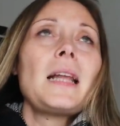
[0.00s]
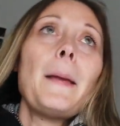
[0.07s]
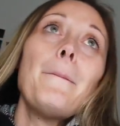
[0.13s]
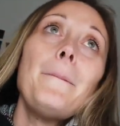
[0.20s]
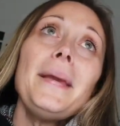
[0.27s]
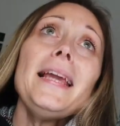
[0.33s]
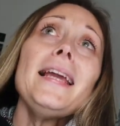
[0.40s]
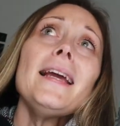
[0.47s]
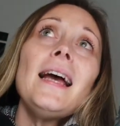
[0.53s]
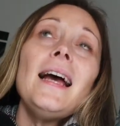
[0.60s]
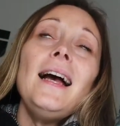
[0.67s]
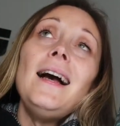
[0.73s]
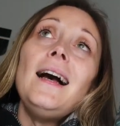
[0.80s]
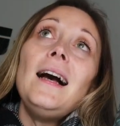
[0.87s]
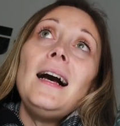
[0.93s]
mais
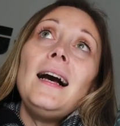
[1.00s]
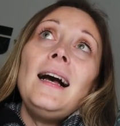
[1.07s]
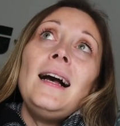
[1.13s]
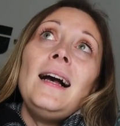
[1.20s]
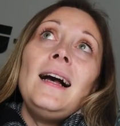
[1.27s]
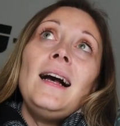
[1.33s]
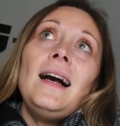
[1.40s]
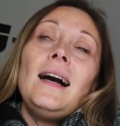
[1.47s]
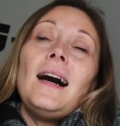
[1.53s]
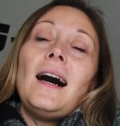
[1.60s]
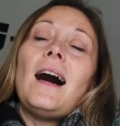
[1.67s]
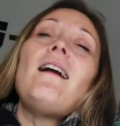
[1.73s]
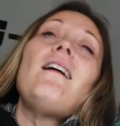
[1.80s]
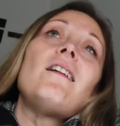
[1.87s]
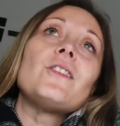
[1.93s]

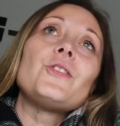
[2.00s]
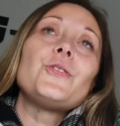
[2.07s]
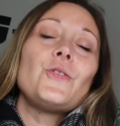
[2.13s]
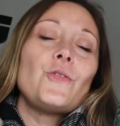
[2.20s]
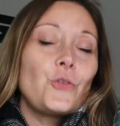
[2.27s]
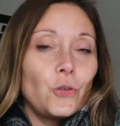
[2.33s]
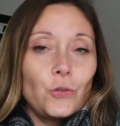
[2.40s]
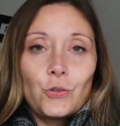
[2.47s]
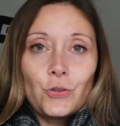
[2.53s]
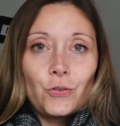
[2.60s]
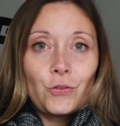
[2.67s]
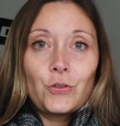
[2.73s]
ah, je, je,